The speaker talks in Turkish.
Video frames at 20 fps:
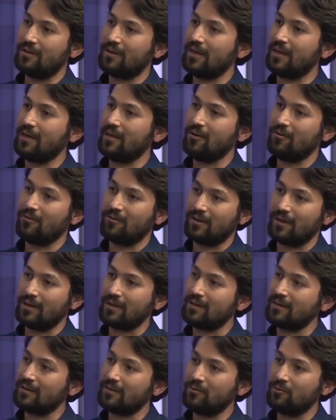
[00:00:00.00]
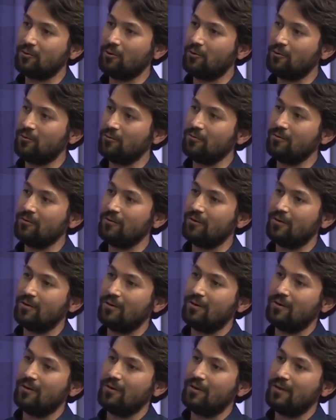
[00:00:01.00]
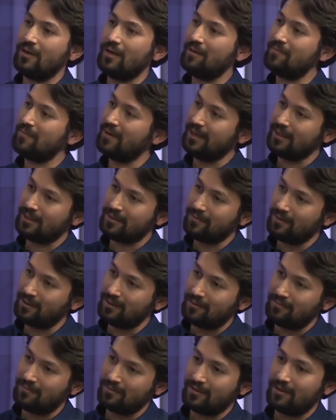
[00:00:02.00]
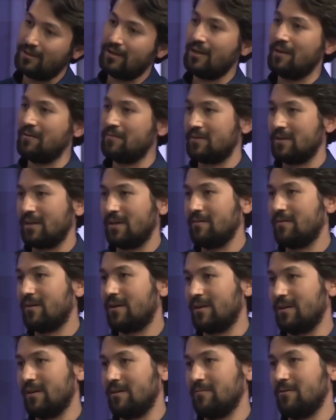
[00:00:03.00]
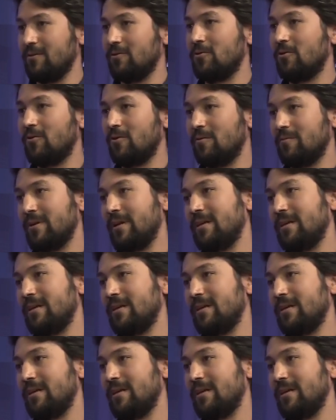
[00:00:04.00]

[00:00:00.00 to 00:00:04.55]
genel olarak yoğun hem eğitim anlamında hem sınavlar anlamında yoğun bir